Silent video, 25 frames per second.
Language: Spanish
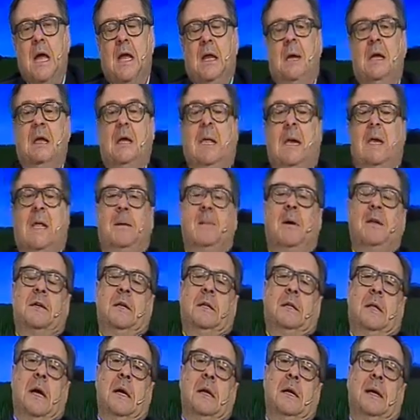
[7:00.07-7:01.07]
y que además
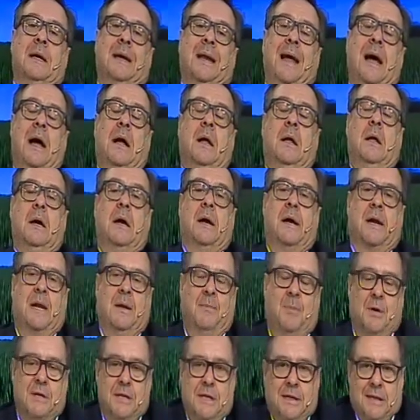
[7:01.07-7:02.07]
está en CRA
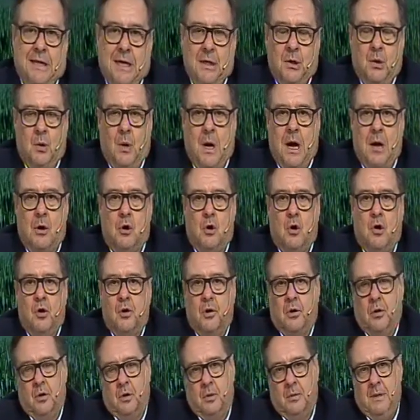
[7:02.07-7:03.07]
representando a
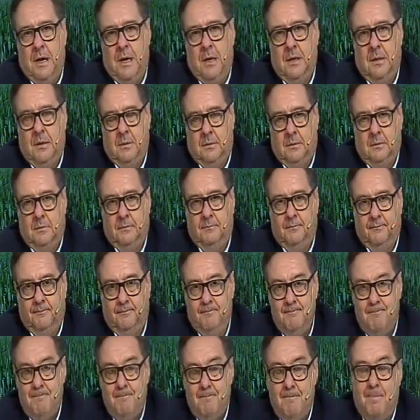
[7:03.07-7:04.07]
Córdoba,
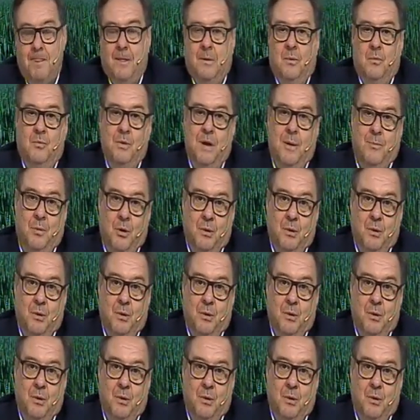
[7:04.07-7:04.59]
una